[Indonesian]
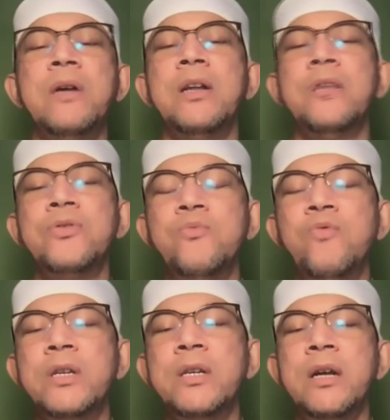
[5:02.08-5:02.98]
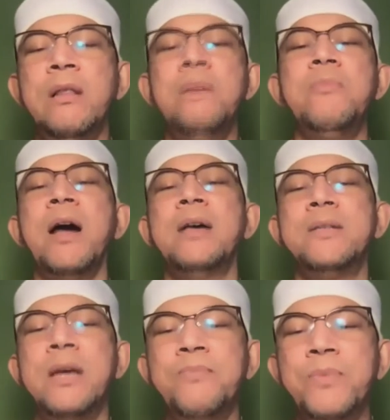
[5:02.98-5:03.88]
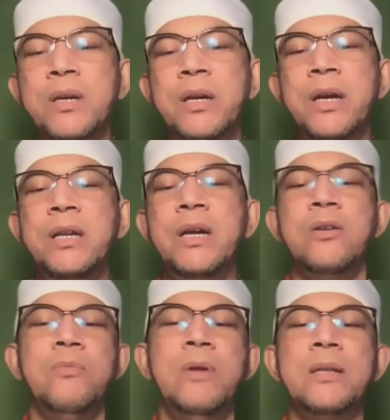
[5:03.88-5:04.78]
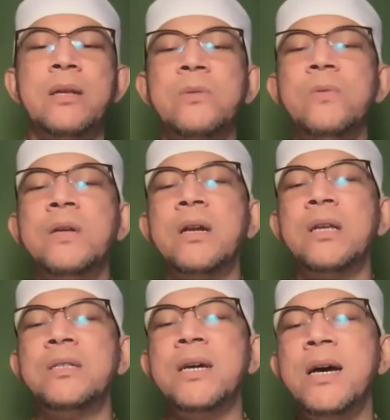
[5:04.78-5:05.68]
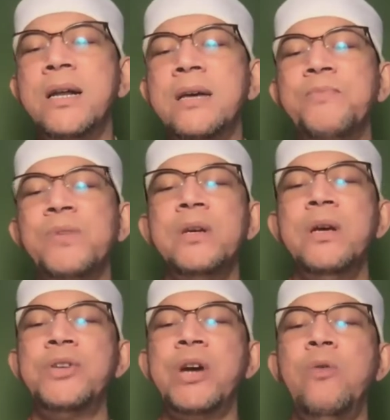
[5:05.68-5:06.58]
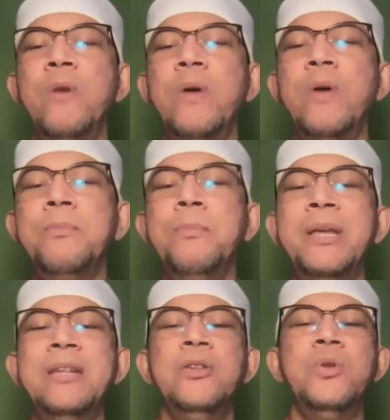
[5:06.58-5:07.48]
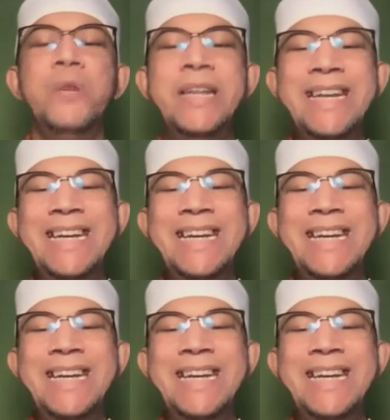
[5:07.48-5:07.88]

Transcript: itu semuanya, Allah mengazab innakum latatuna rijala syahwatan min dunin